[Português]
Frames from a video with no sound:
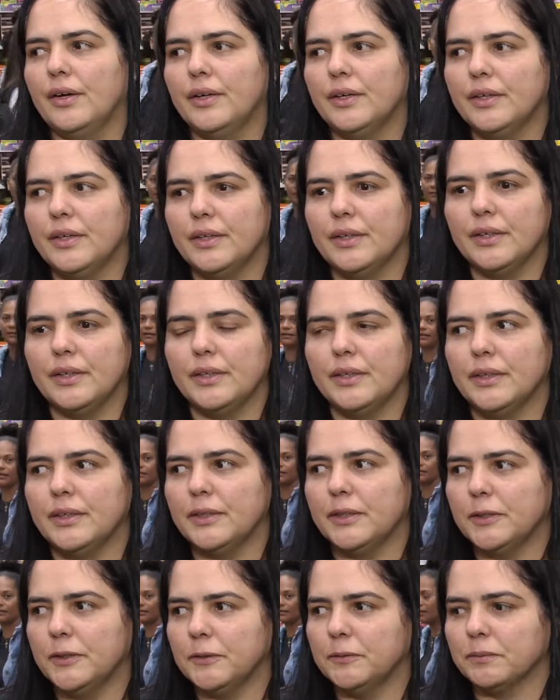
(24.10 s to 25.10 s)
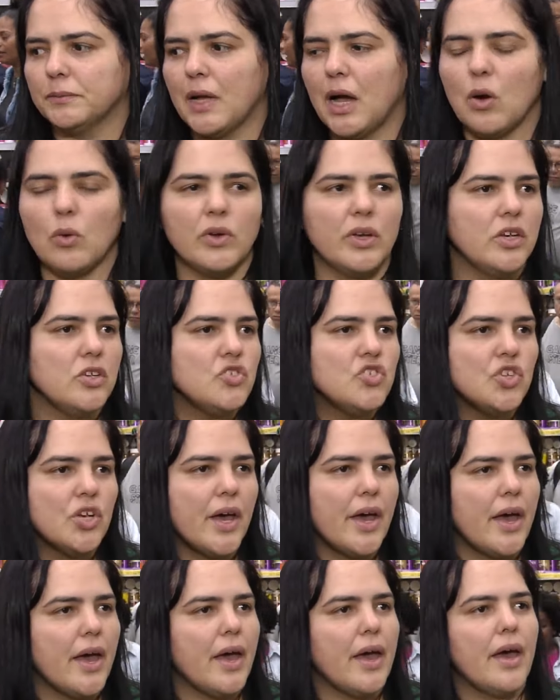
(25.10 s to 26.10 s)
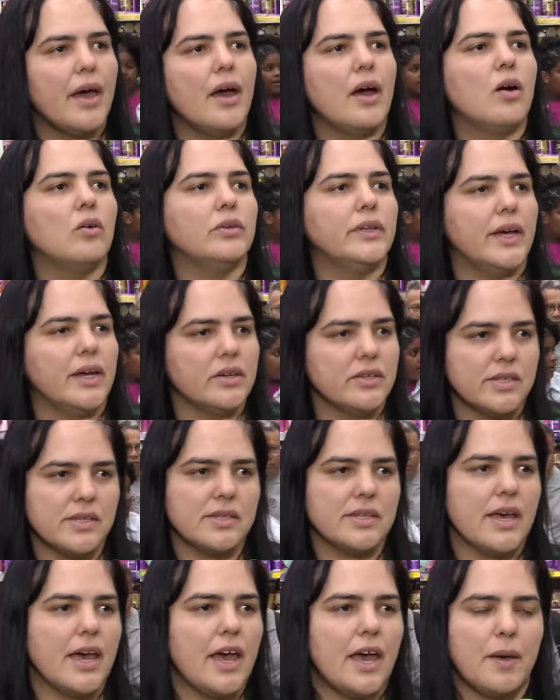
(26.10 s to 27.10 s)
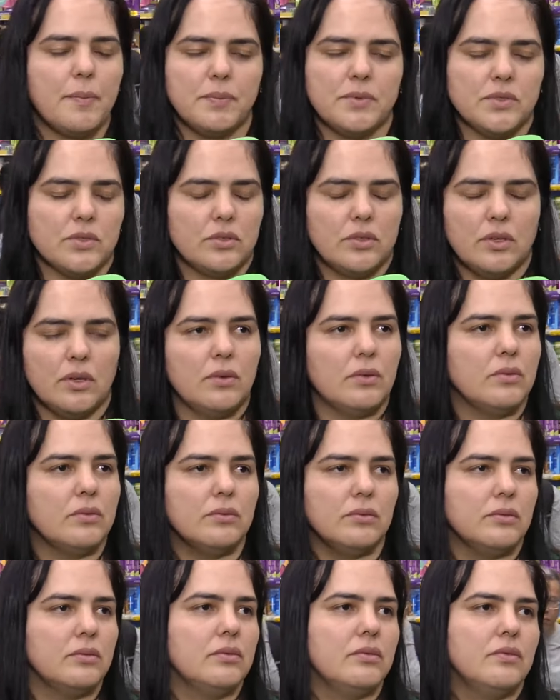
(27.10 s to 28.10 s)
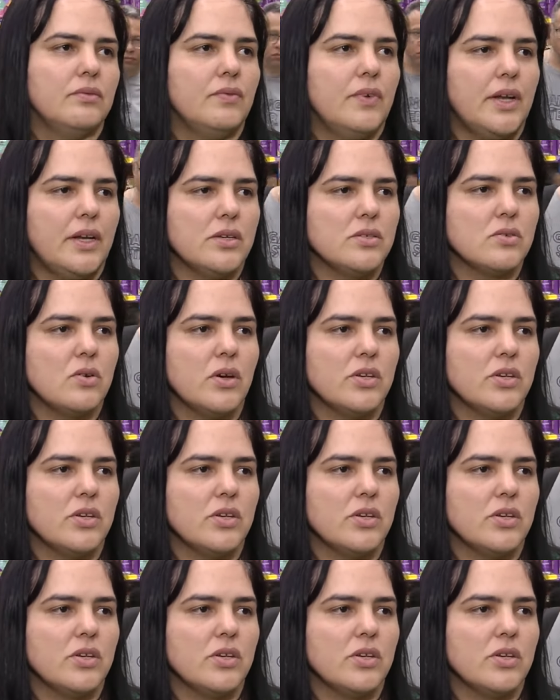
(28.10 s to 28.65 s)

uh, álcool em gel, né? antisséptico, então várias